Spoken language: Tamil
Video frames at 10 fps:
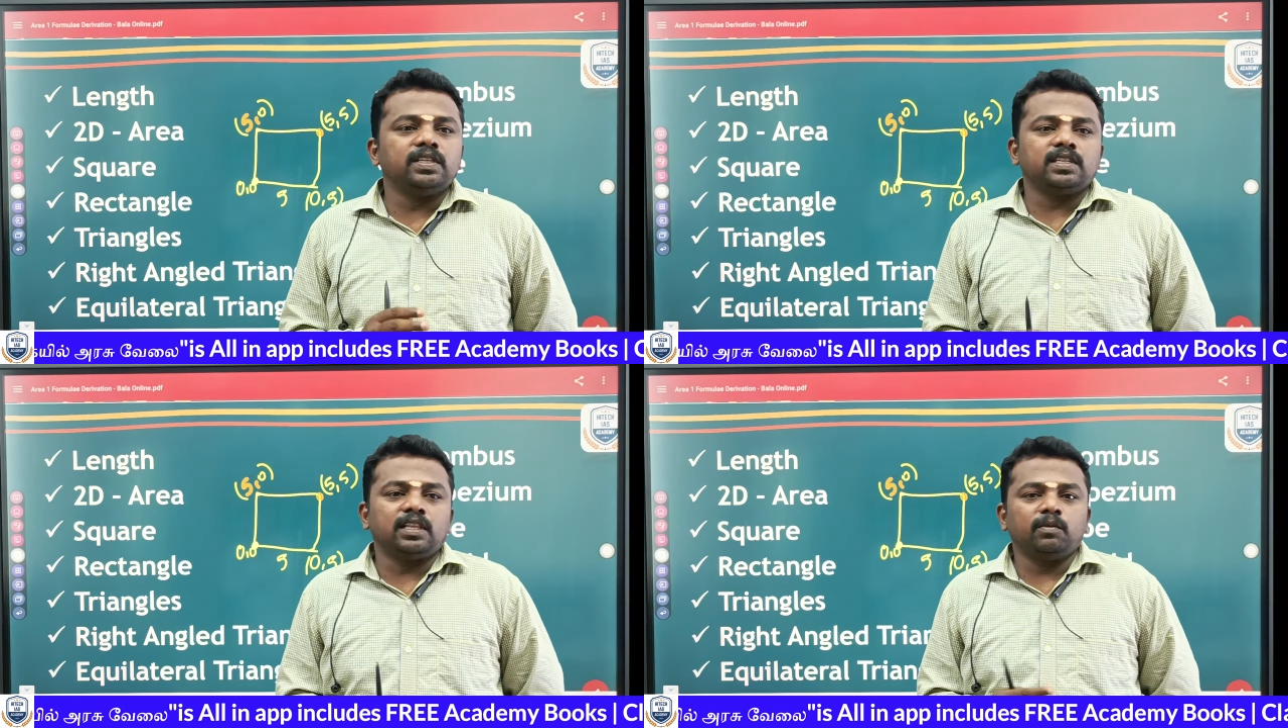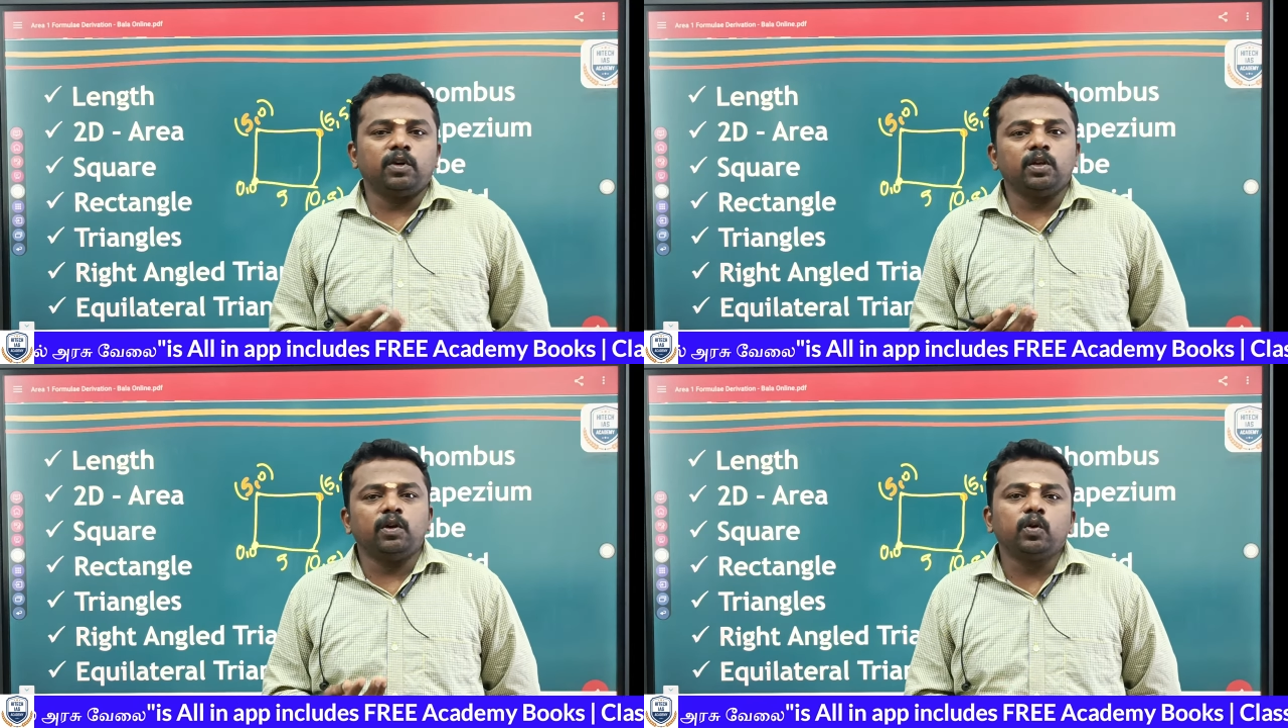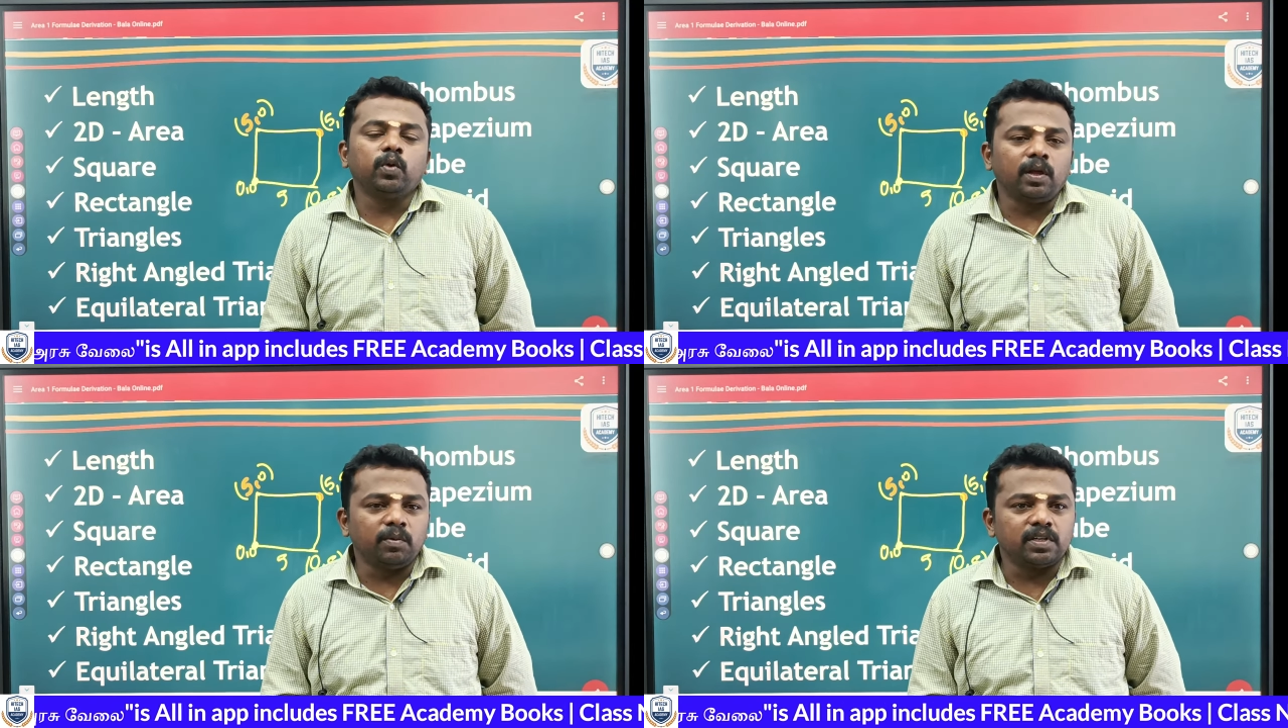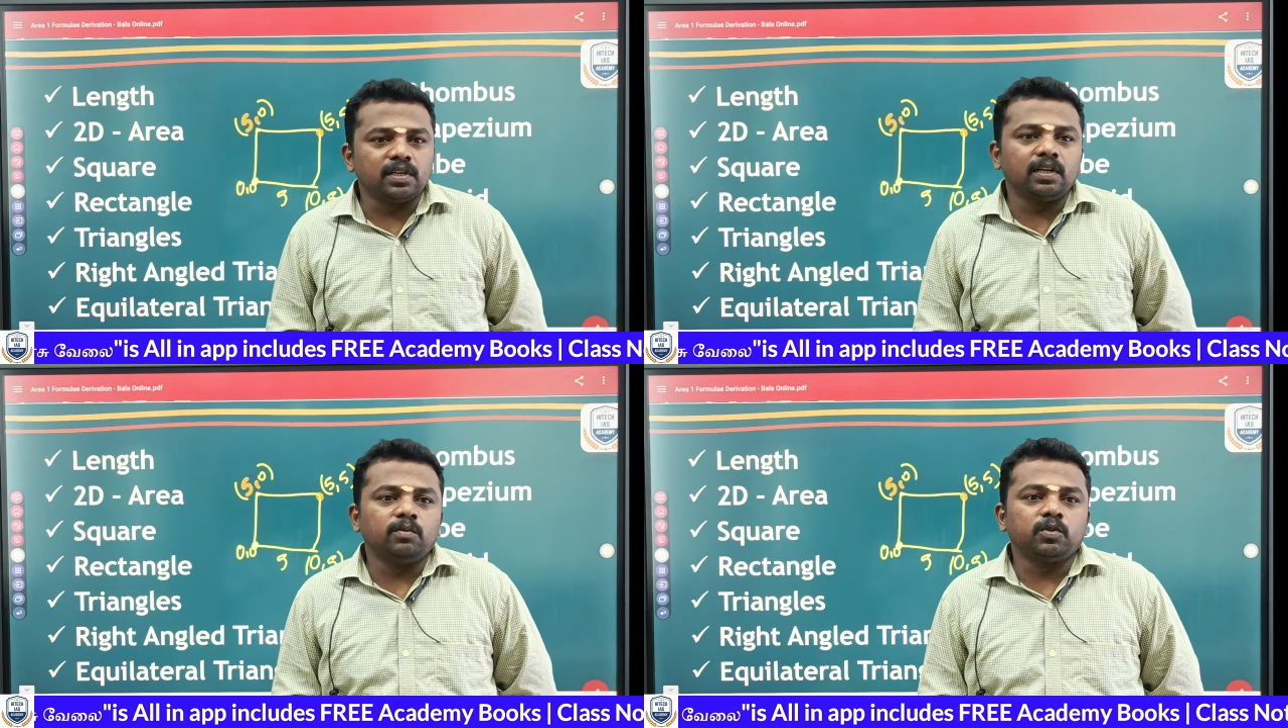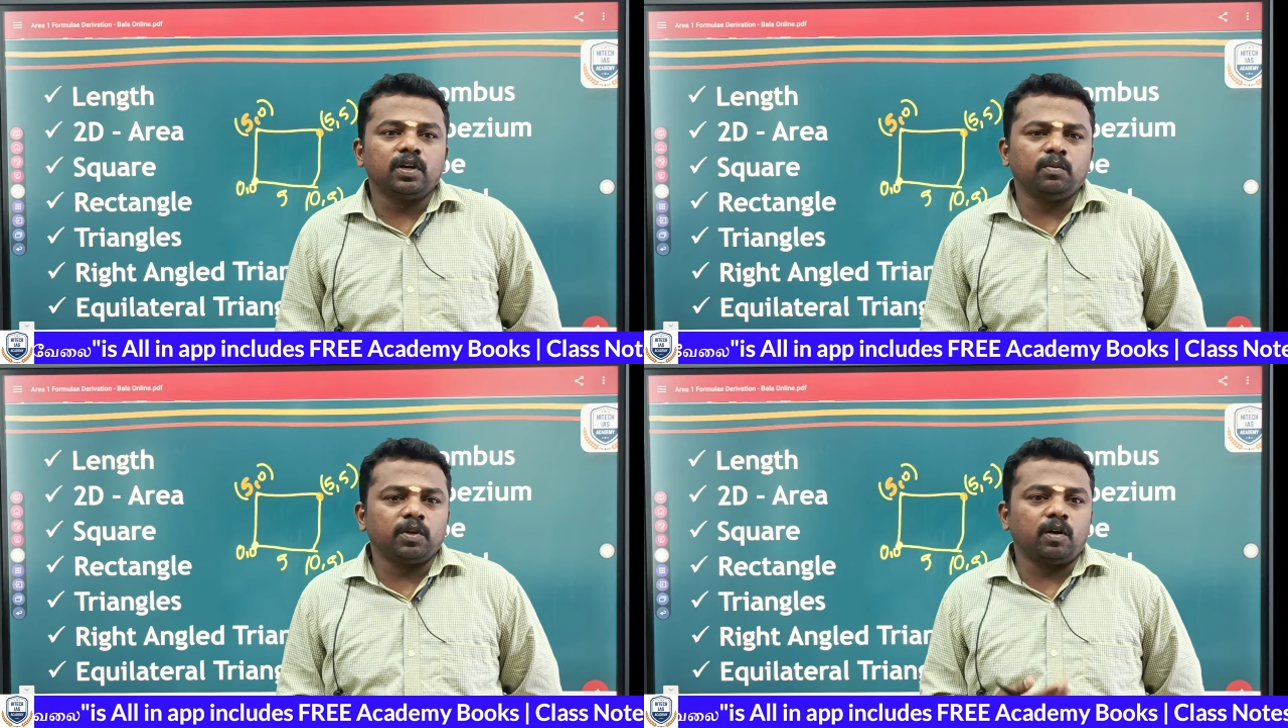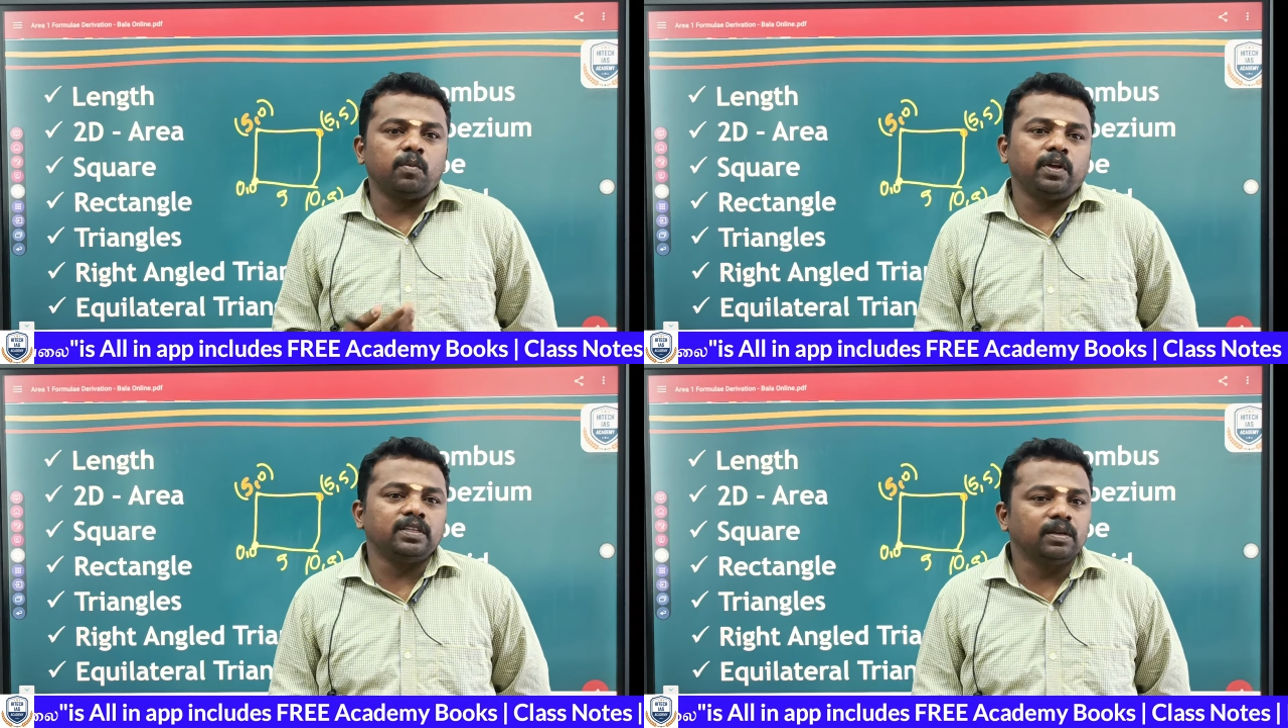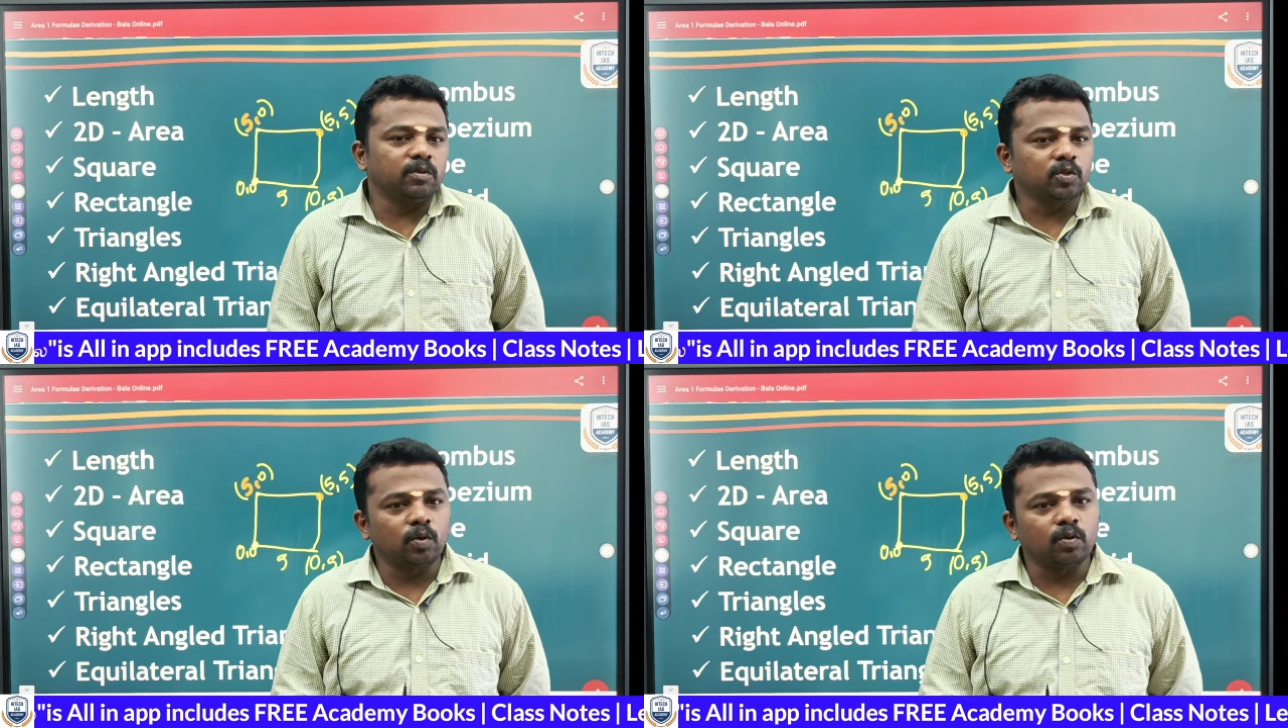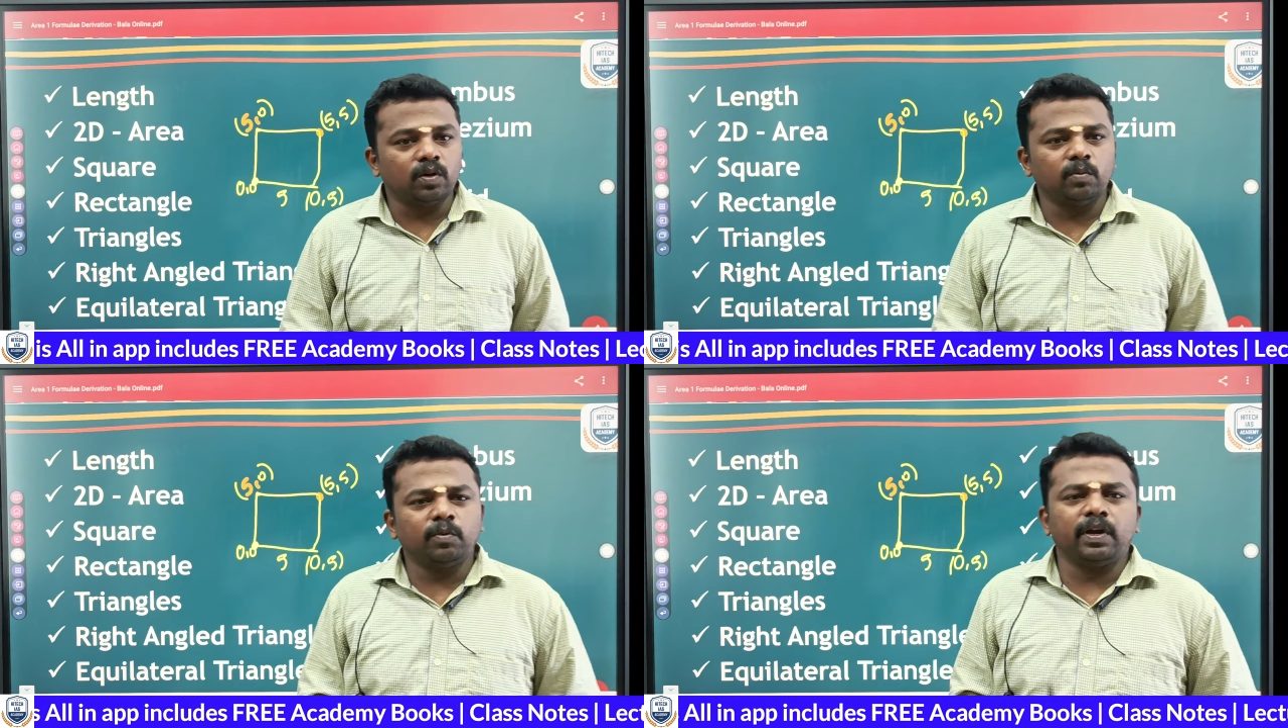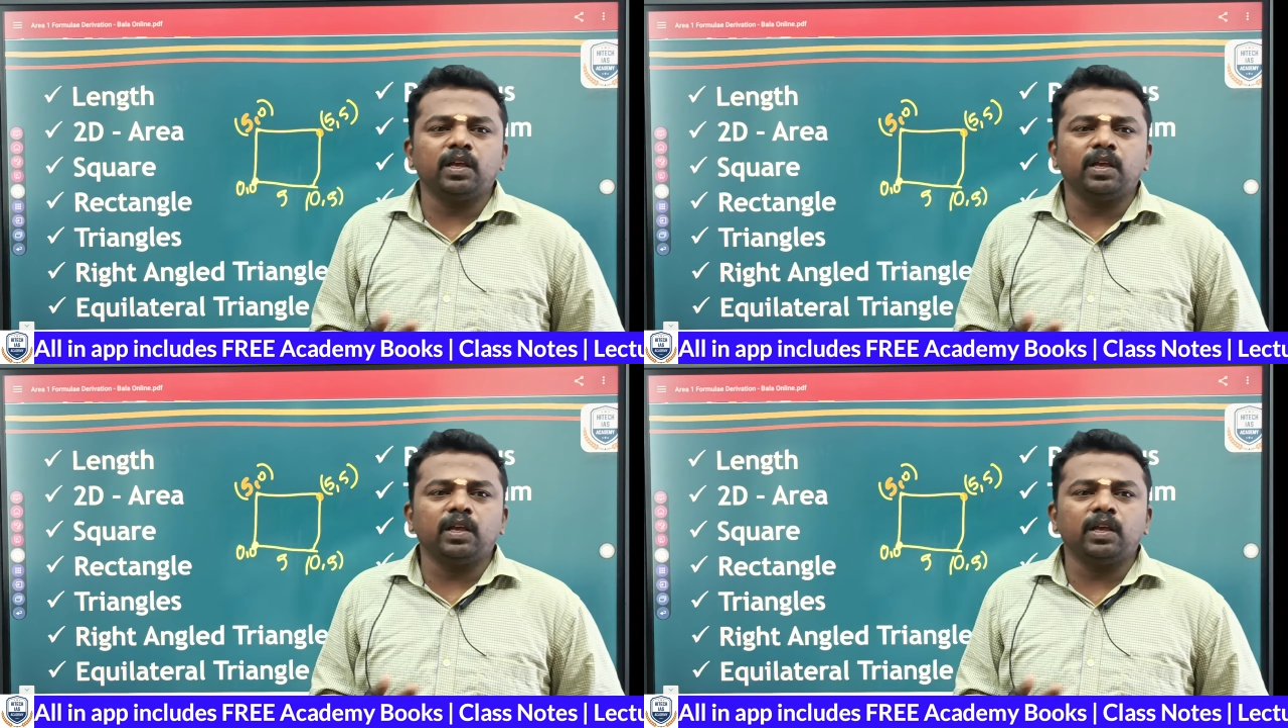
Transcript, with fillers: ஜஸ்ட் நத்திங் பட் யுவர் டூ டைமென்ஷனல் நம்ம சொல்லி நம்ம காம்படிட்டிவ் எக்ஸாம்ல சொல்றோம் நம்ம